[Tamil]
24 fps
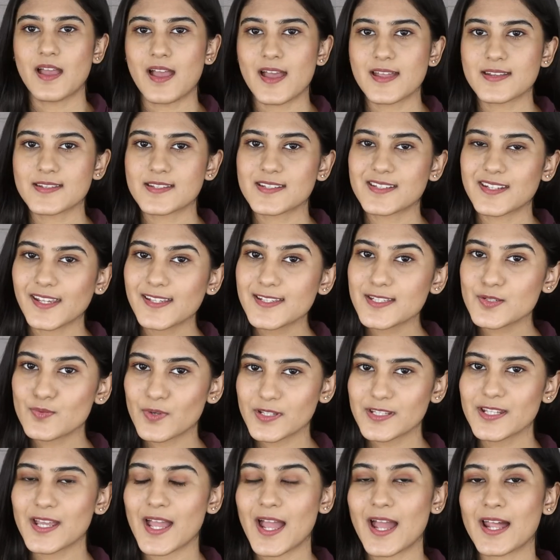அண்ட் நெக்ஸ்ட்
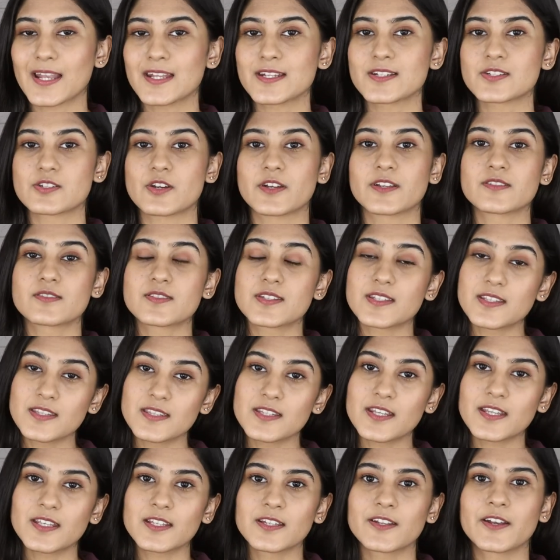வந்து ஆலன்டாயின்ஸ்
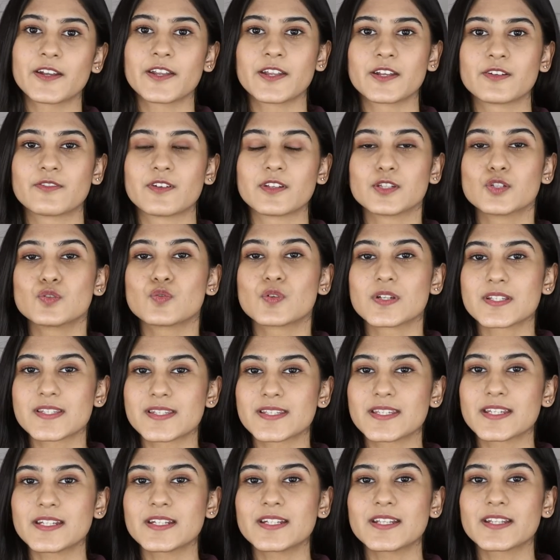இந்த இன்க்ரீடியன்ட் வந்து உங்கள்
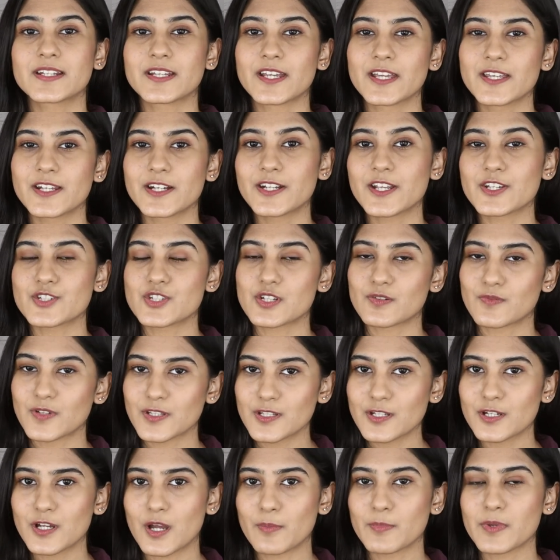ஸ்கின்ல இருக்க இரிட்டேஷன்
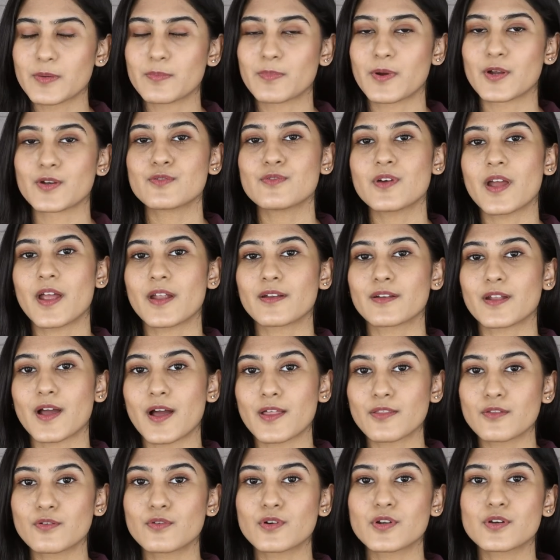வந்து கம்மி பண்ணும் அண்ட்
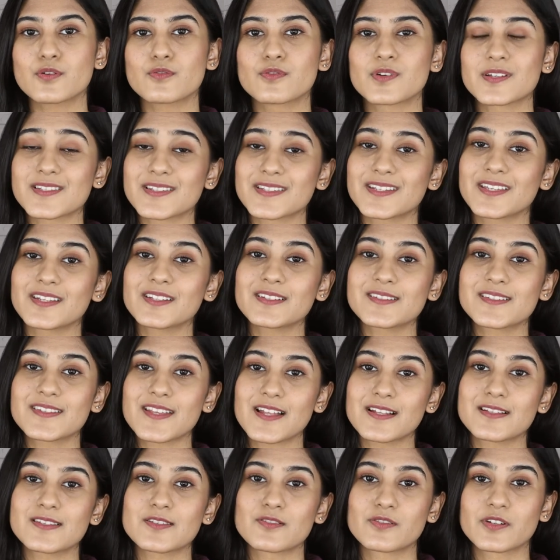அதோட உங்கள் ஸ்கின்
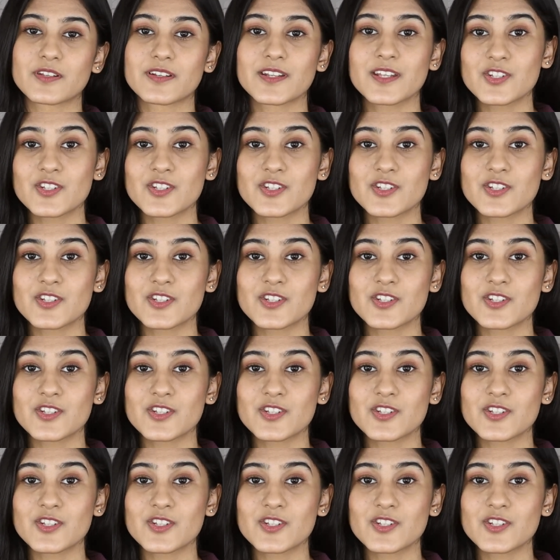செல்ஸோட